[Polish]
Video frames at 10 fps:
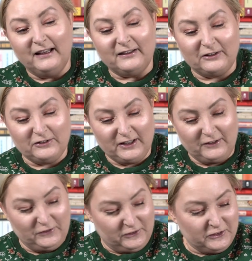Także
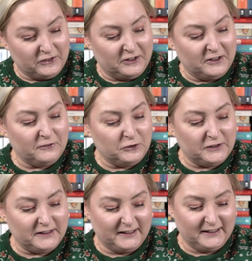jak widzicie, nie
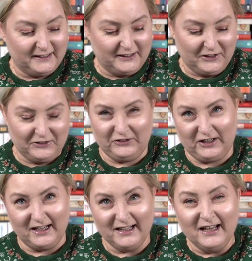wszystkie
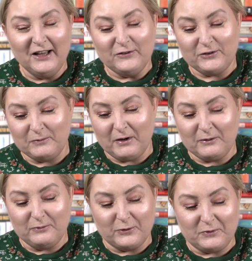zdjęcia w tym
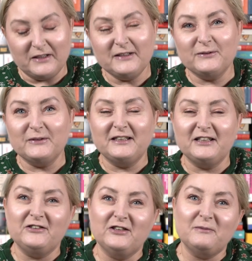albumie są
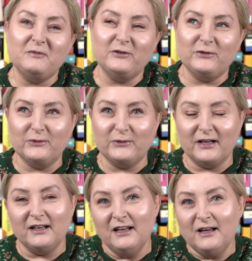zdjęciami,
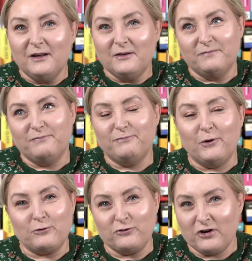które
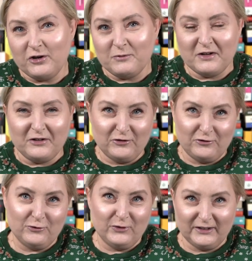poruszają jakieś
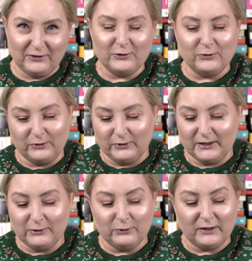czułe strony.
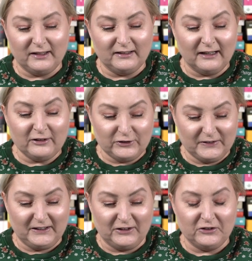Są tutaj także
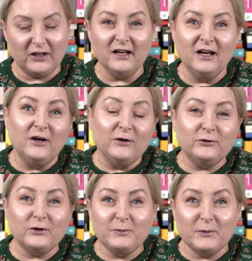zdjęcia,
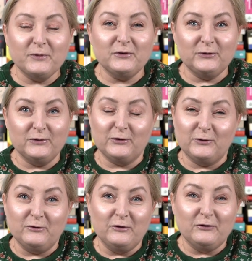które po prostu
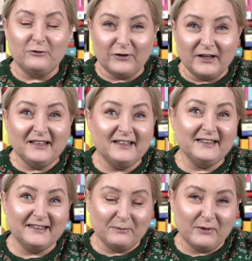są
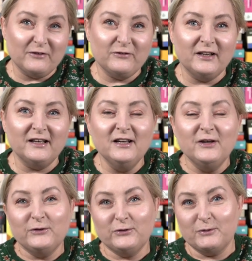fajne, zabawne,
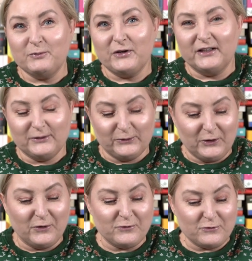które
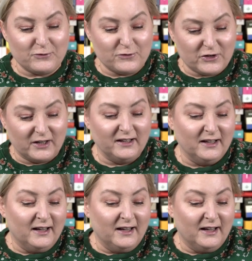pokazują, że